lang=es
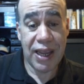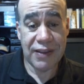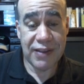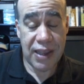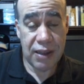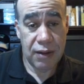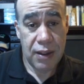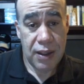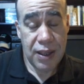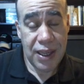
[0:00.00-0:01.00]
sean,
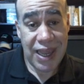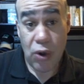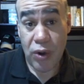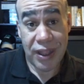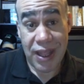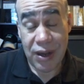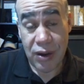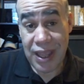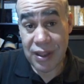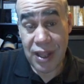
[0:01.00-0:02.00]
creo que esta,
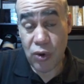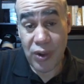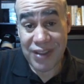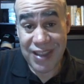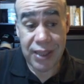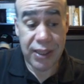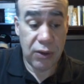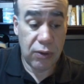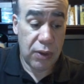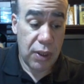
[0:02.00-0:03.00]
esta no existe.
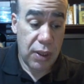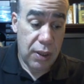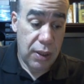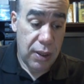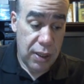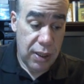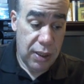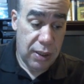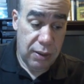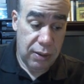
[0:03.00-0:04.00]

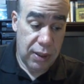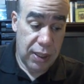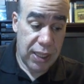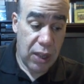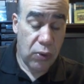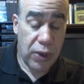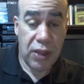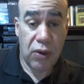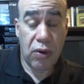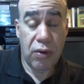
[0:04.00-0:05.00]
Eh, en Estados
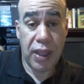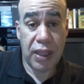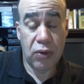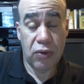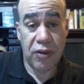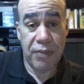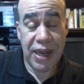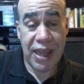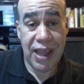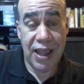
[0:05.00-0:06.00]
Unidos esto se
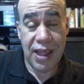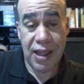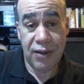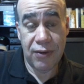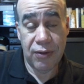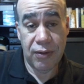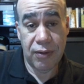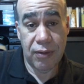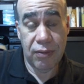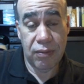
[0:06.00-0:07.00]
maneja
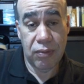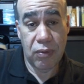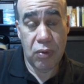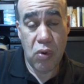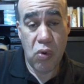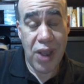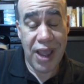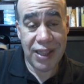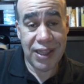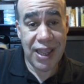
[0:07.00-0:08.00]
con un
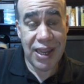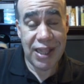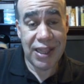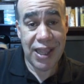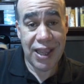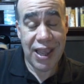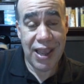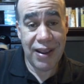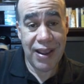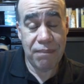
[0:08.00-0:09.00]
agente de jinetes
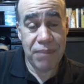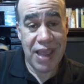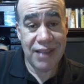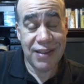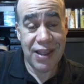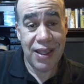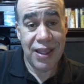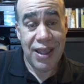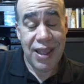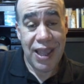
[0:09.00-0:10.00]
que, piensa
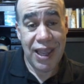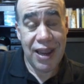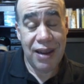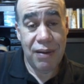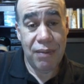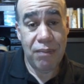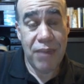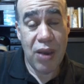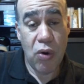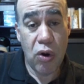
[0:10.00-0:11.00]
en el
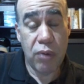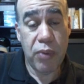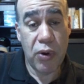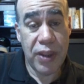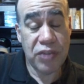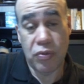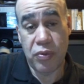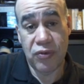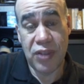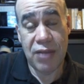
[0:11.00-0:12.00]
mejor provecho
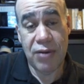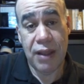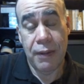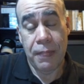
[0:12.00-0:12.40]
posible,